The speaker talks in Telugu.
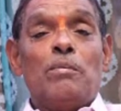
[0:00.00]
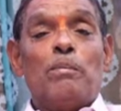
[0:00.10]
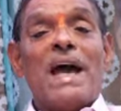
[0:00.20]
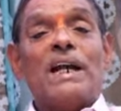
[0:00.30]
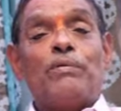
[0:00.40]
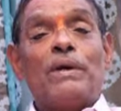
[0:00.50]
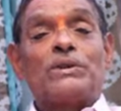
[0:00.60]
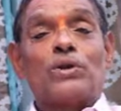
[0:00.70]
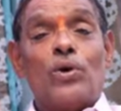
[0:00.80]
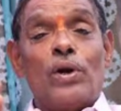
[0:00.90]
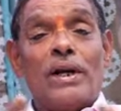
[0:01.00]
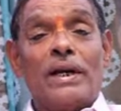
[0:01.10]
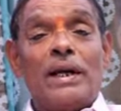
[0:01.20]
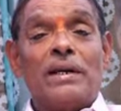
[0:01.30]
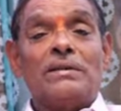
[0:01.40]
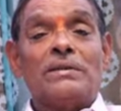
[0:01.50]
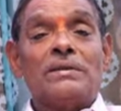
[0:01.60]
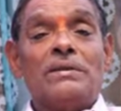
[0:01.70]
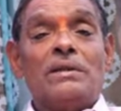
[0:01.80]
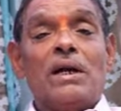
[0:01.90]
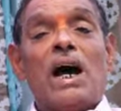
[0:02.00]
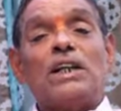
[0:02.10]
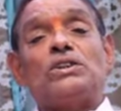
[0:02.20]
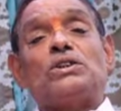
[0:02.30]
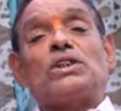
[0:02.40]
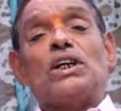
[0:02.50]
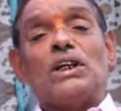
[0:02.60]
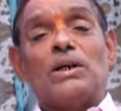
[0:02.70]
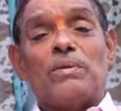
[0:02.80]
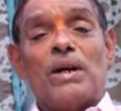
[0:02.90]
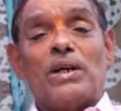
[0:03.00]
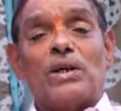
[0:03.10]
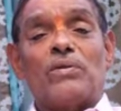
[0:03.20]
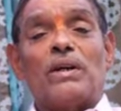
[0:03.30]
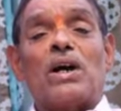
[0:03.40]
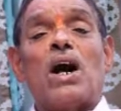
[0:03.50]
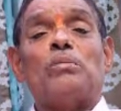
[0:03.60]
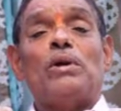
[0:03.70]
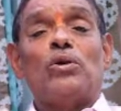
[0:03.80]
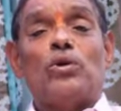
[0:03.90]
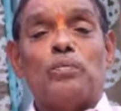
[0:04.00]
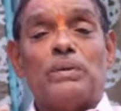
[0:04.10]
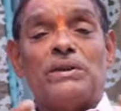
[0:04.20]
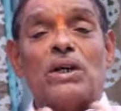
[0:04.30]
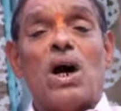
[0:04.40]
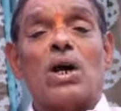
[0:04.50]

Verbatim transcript: మేనిఫెస్టోల్లోనే అత్యధికమైనటువంటి హామీలు గుప్పించి